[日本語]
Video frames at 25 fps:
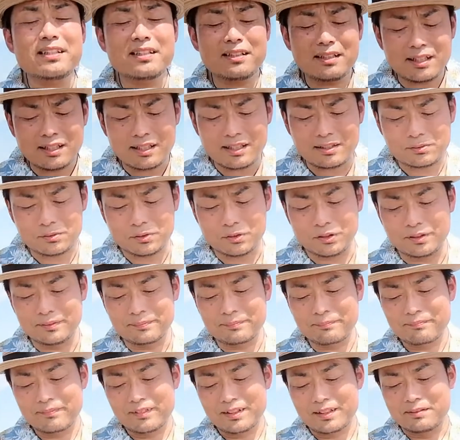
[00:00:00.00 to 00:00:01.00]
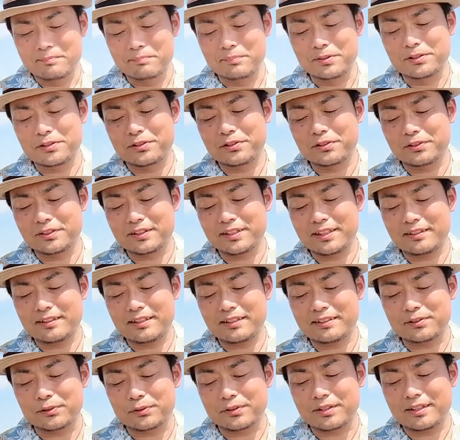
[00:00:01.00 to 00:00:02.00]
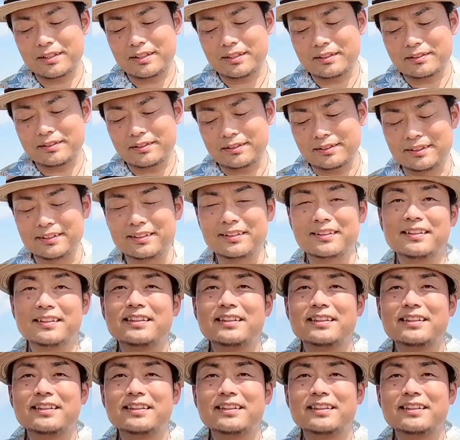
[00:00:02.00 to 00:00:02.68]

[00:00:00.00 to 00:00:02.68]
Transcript: えなぁと、仏頂面でそっけなく、